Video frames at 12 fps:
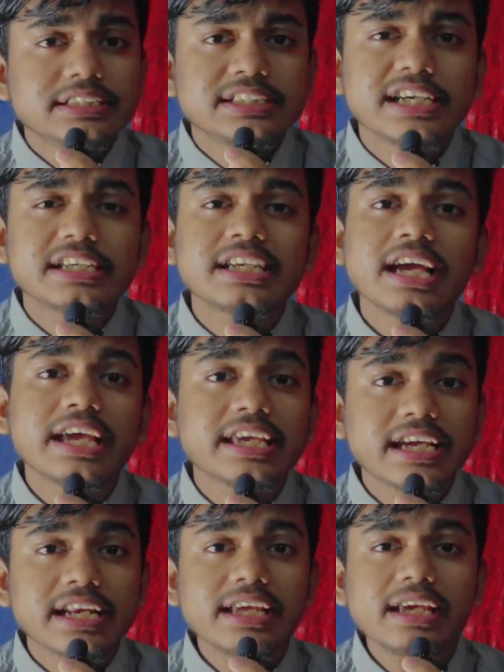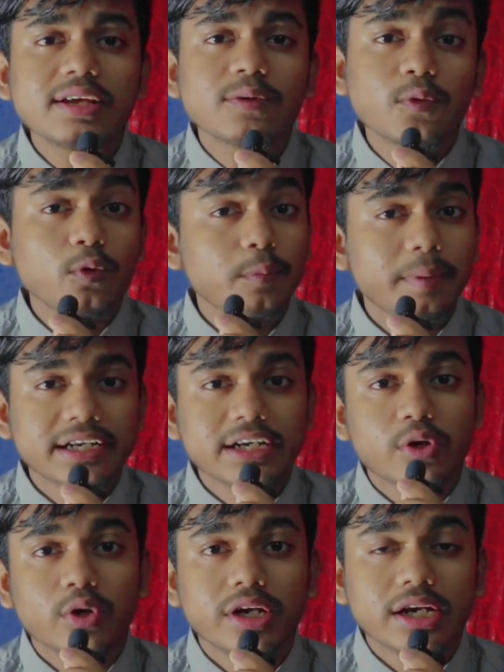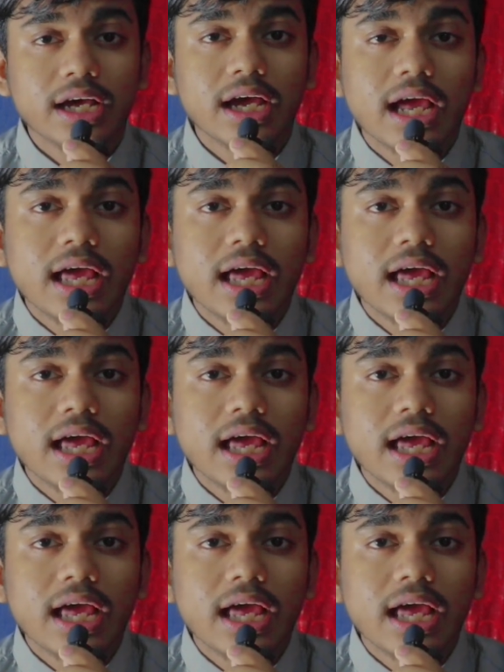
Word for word: সেটা এখানে কোনো ম্যাটার করে না